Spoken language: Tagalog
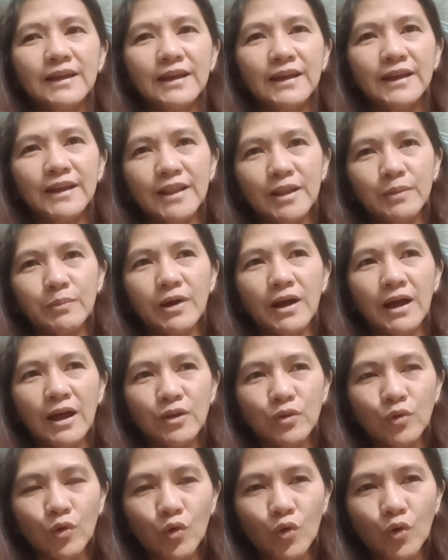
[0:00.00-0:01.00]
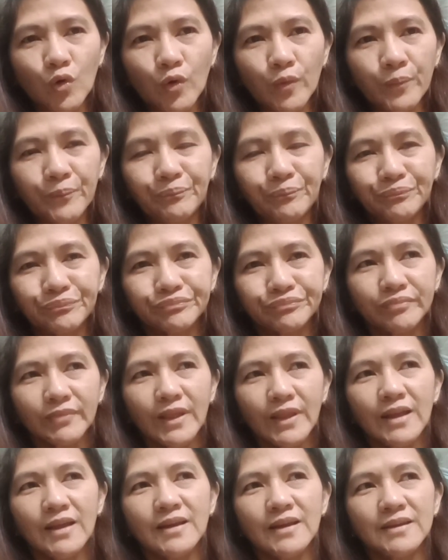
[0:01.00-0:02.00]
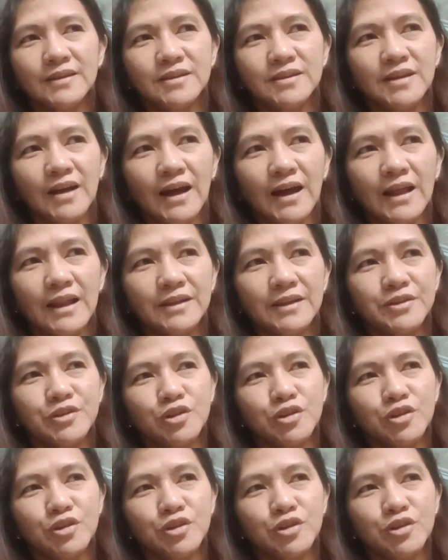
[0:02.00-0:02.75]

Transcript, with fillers: Yan ang mga ano ko. Ah,